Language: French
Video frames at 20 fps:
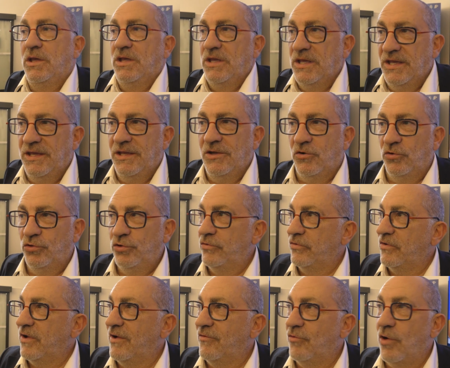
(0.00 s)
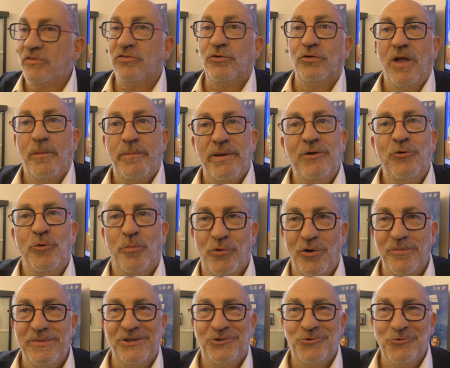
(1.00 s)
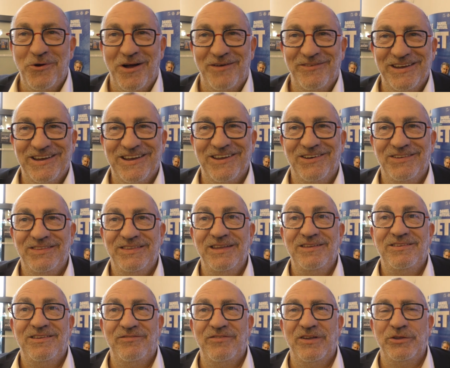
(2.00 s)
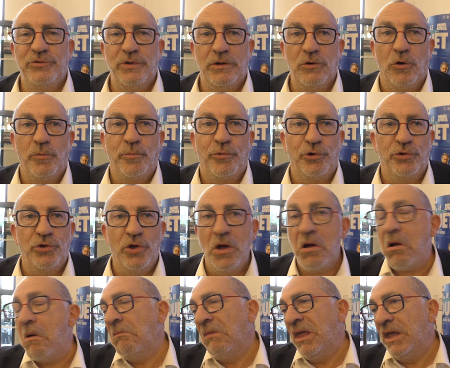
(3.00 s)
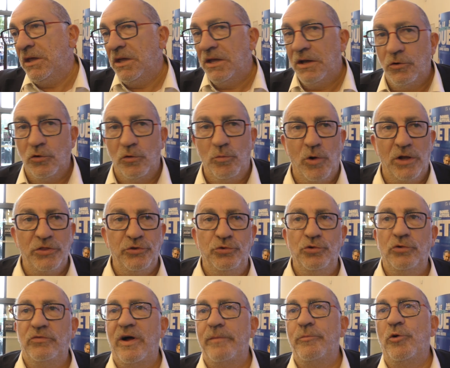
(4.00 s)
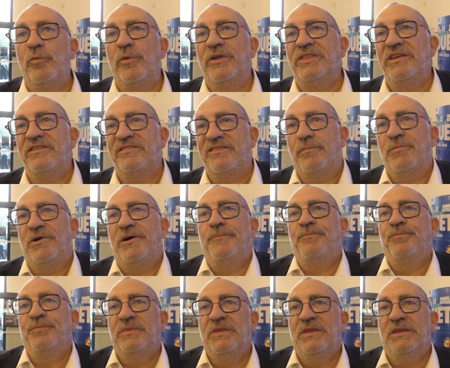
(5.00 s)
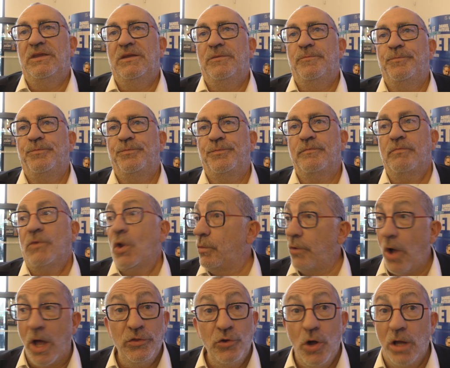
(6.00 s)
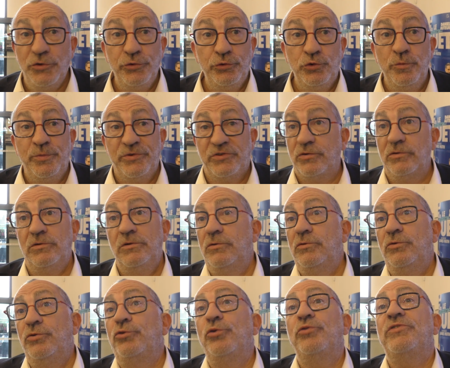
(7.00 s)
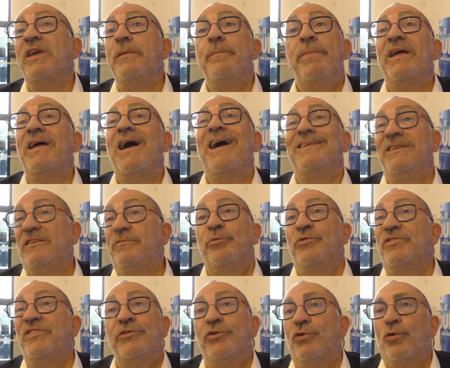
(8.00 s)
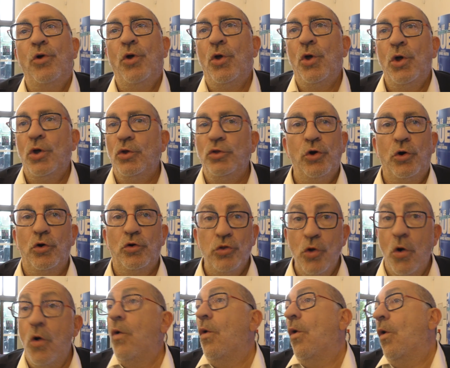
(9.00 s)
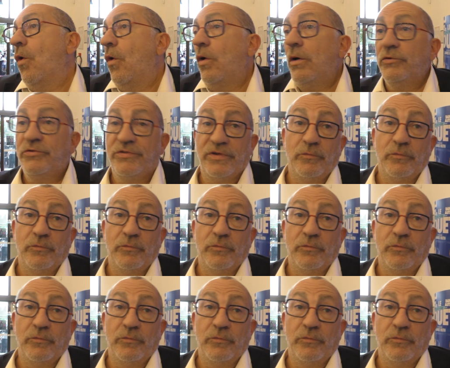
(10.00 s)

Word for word: et on devrait avoir ce qu'on appelle le premier tour avec des éventuels repreneurs au mois de novembre, au mois de décembre. Il y a une piste euh, ah, ah, du tout, puisque le, dossier n'est pas à disposition. Donc non, oh,